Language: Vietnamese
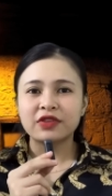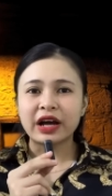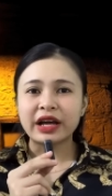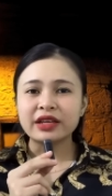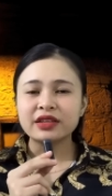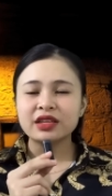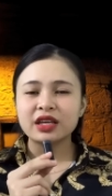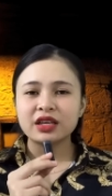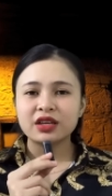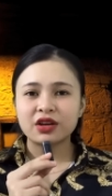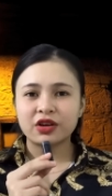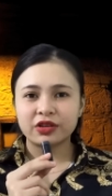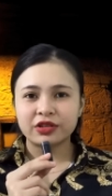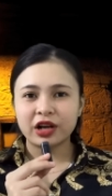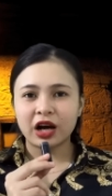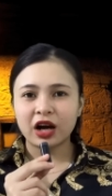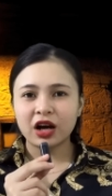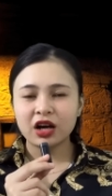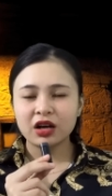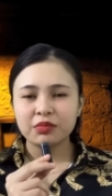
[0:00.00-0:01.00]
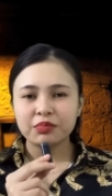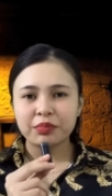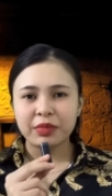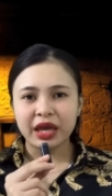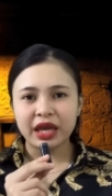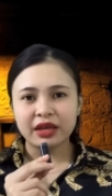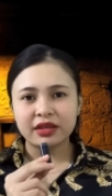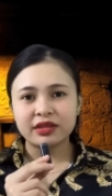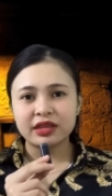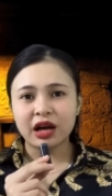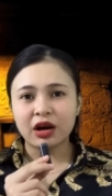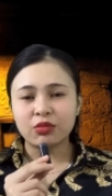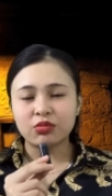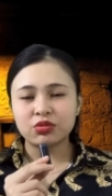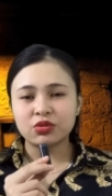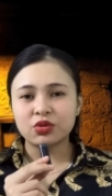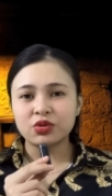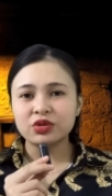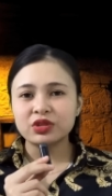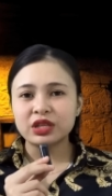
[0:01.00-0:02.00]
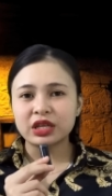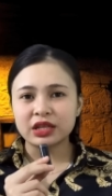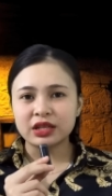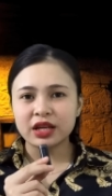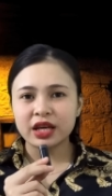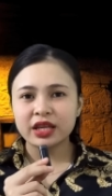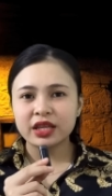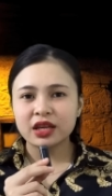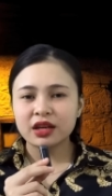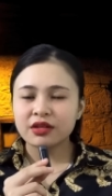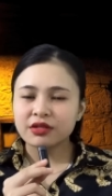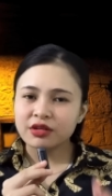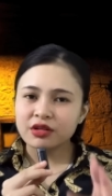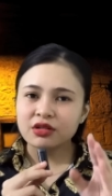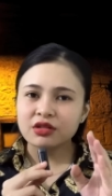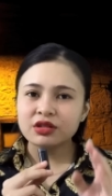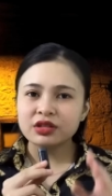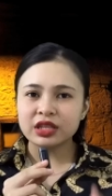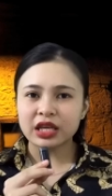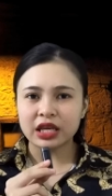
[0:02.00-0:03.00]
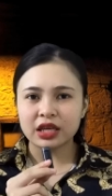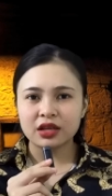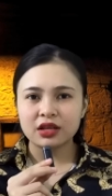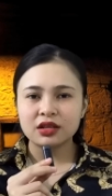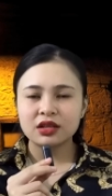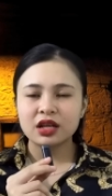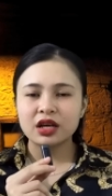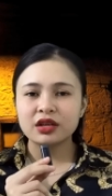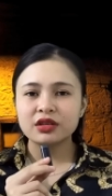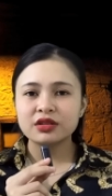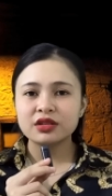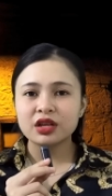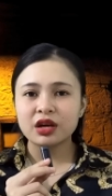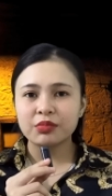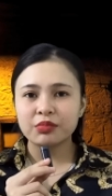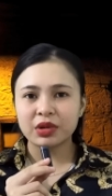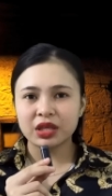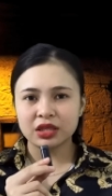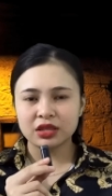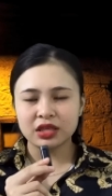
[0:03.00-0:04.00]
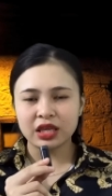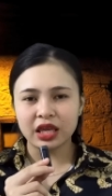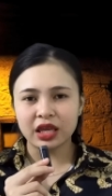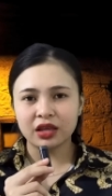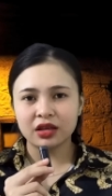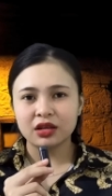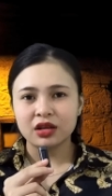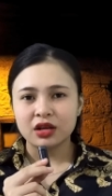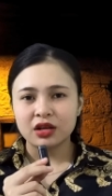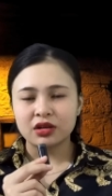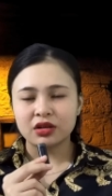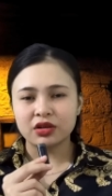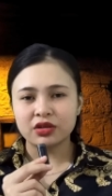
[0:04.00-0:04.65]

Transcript: Phải chi hồi đó mẹ chồng của chị Ni đưa chị lên trên bệnh viện